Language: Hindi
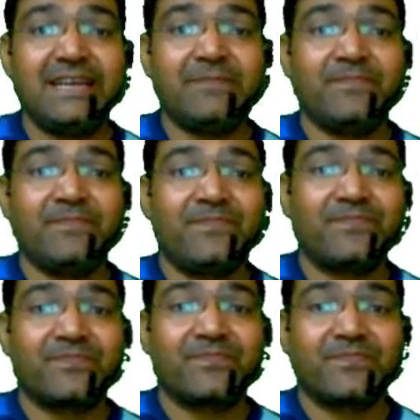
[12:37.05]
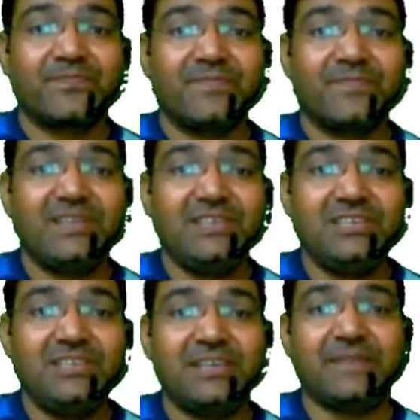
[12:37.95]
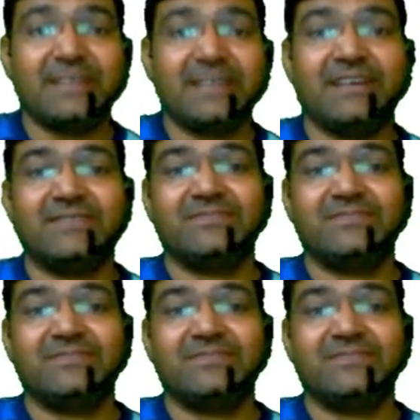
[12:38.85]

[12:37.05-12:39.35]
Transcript: हिम ये बन गया